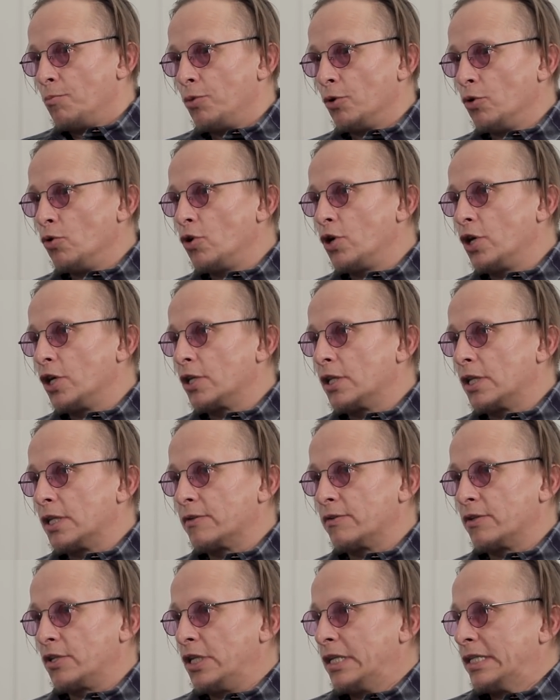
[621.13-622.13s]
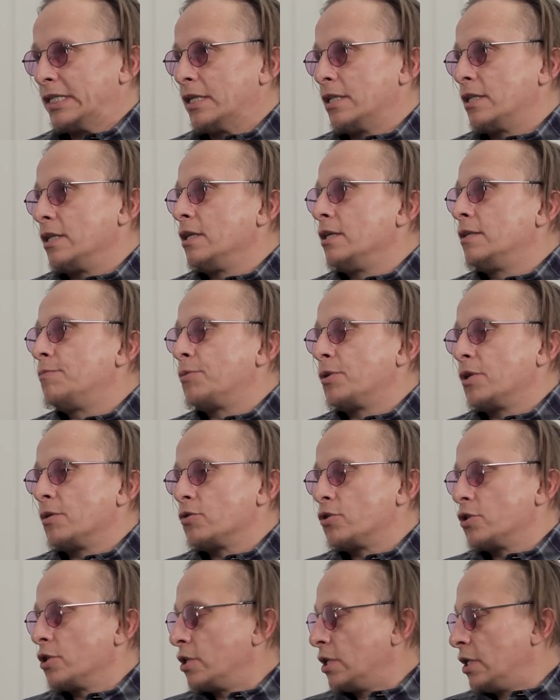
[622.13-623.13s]
Плохо это назвать нельзя, это есть,
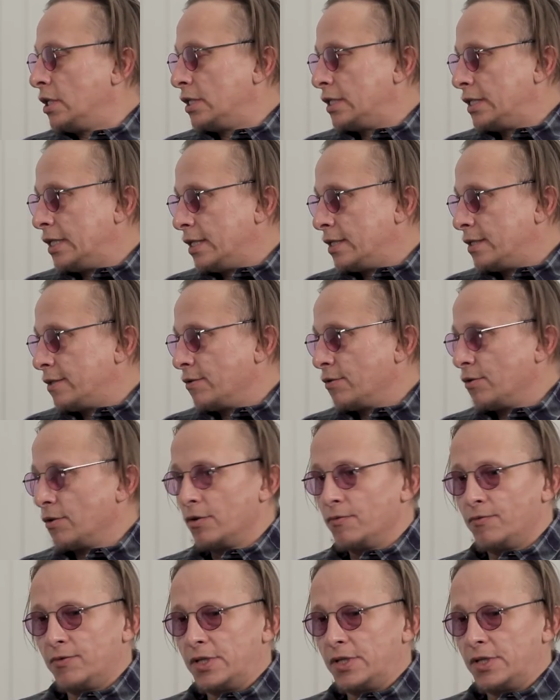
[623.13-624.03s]
потому что это естественно,